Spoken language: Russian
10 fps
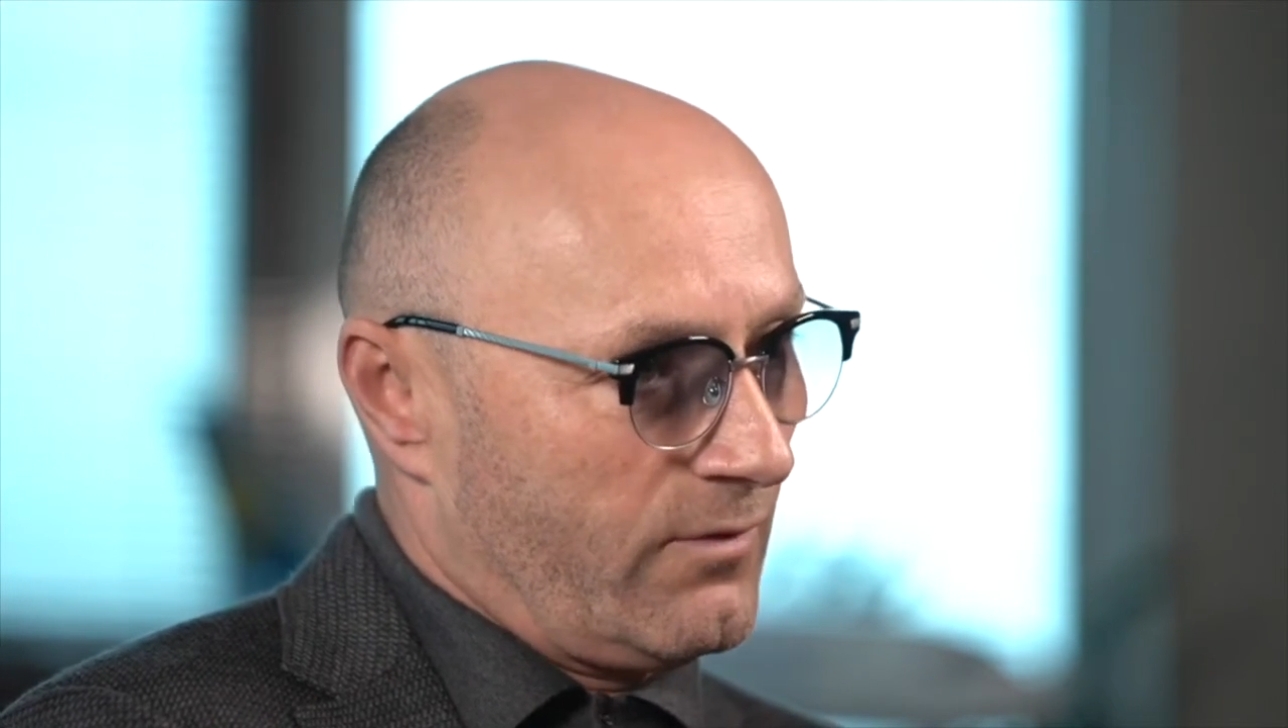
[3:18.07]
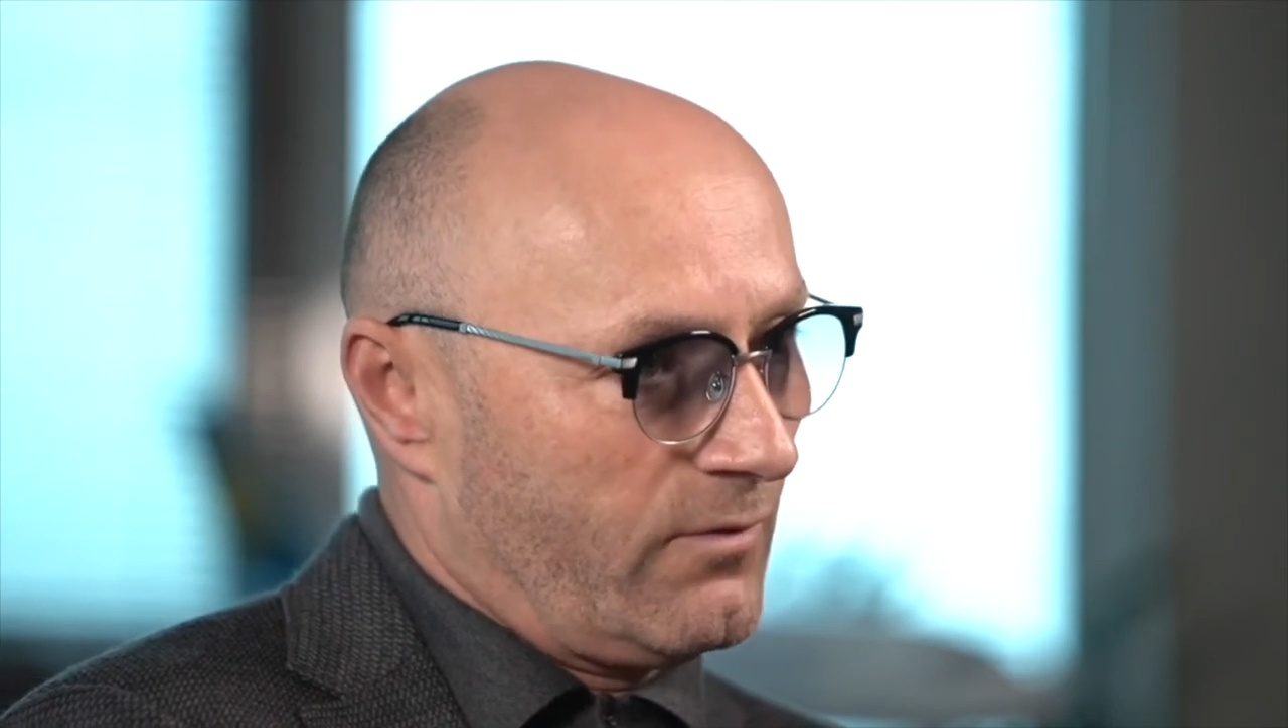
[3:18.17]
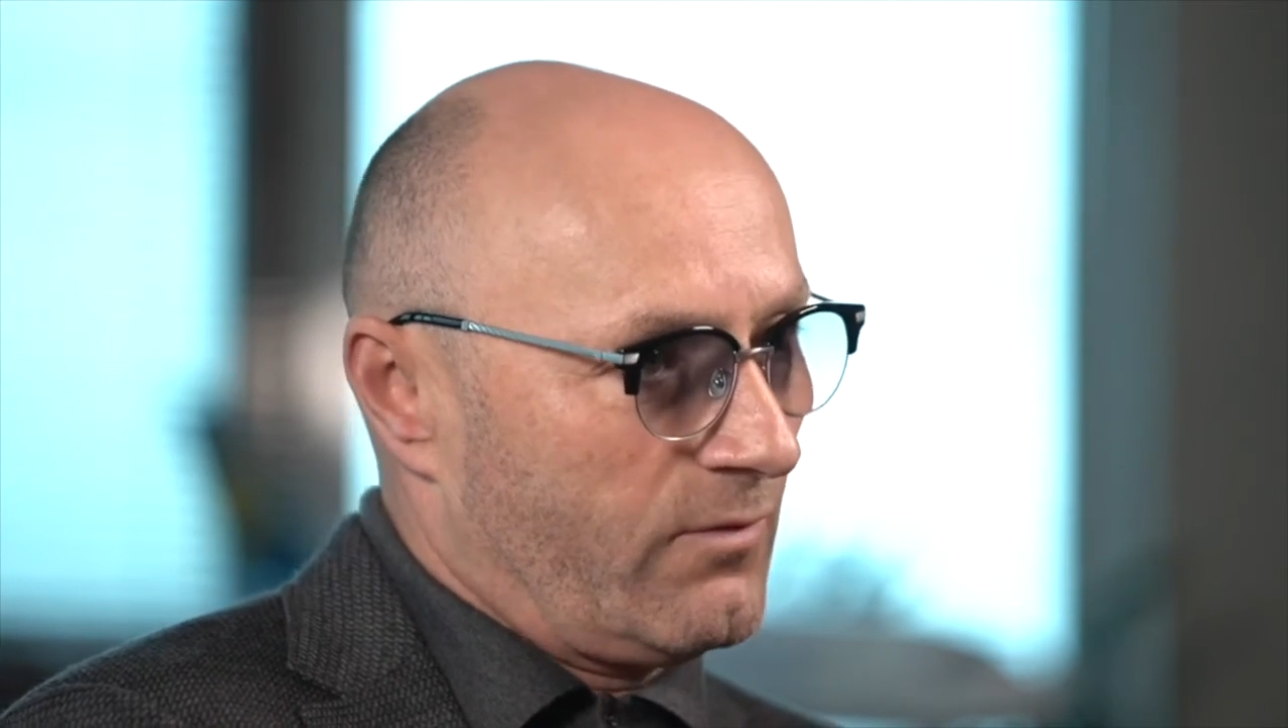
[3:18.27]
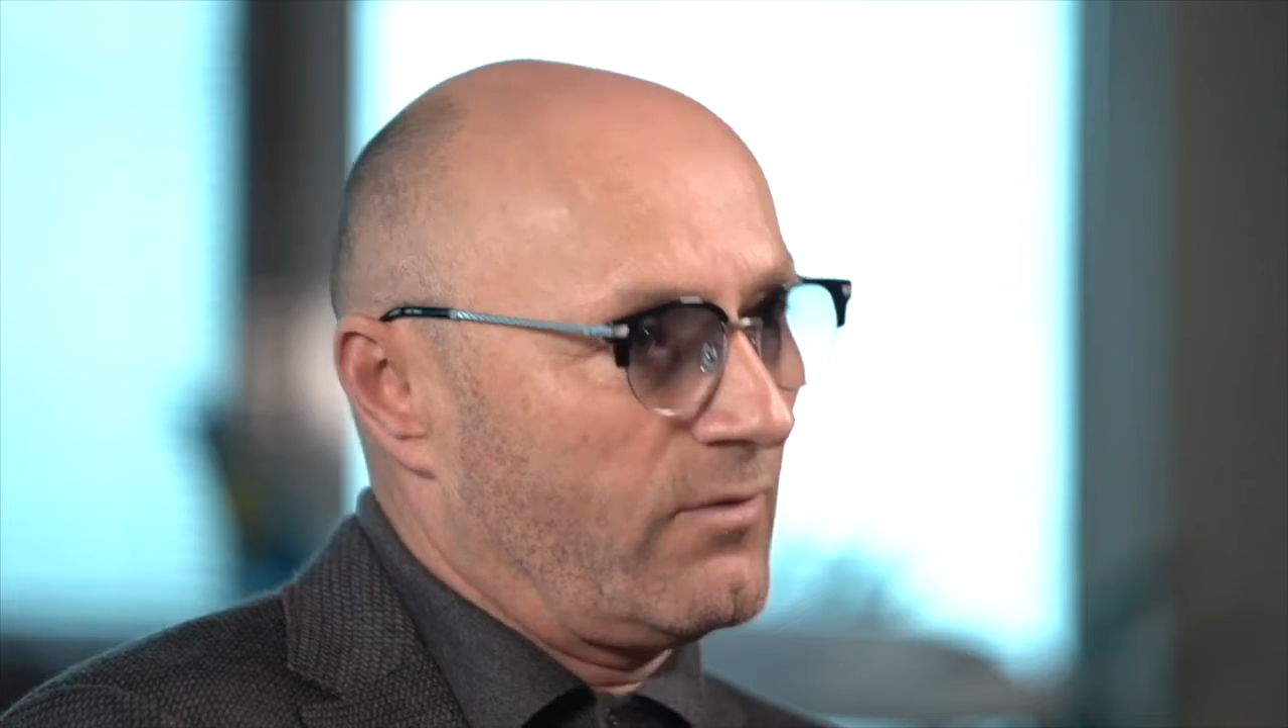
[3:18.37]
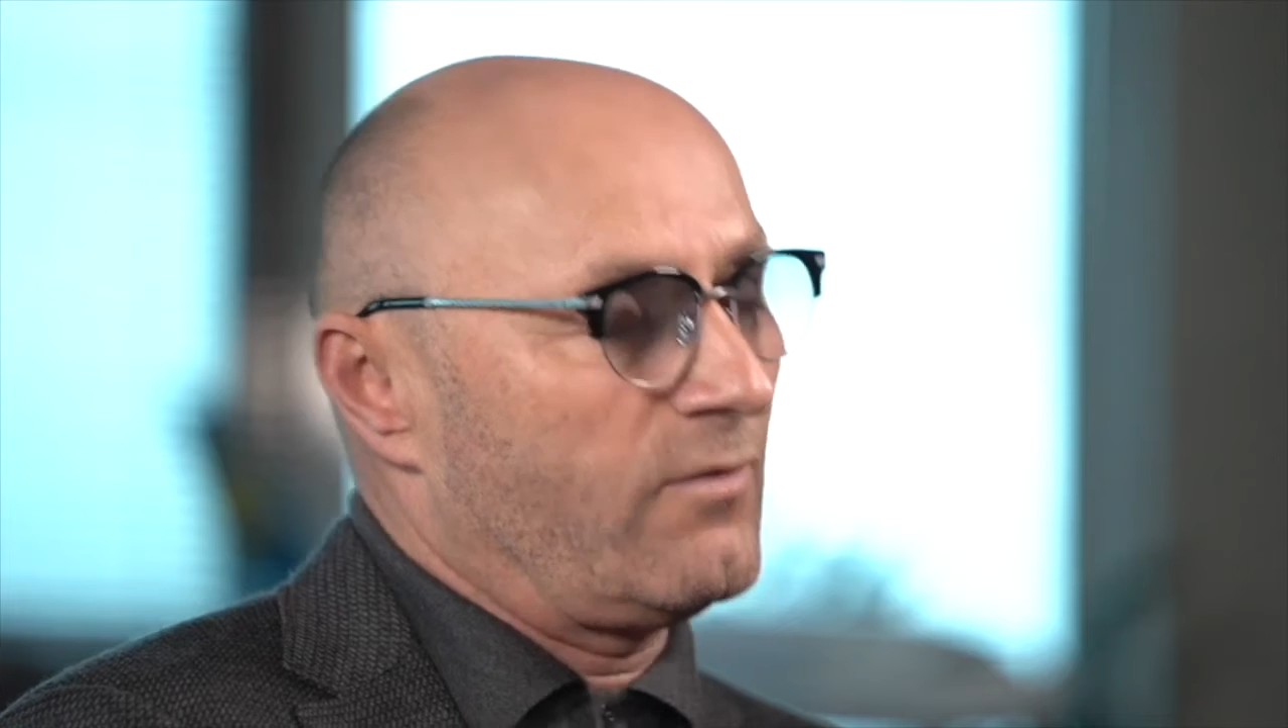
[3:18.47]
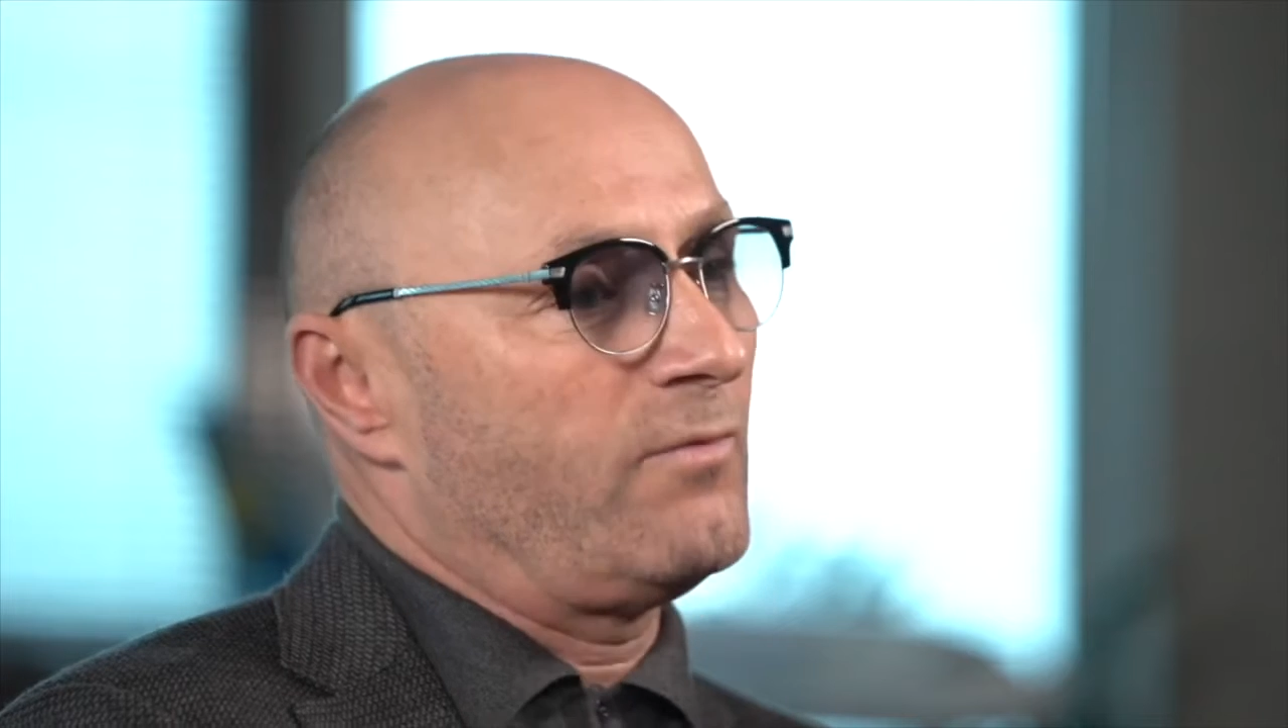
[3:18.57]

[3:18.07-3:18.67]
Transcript: в,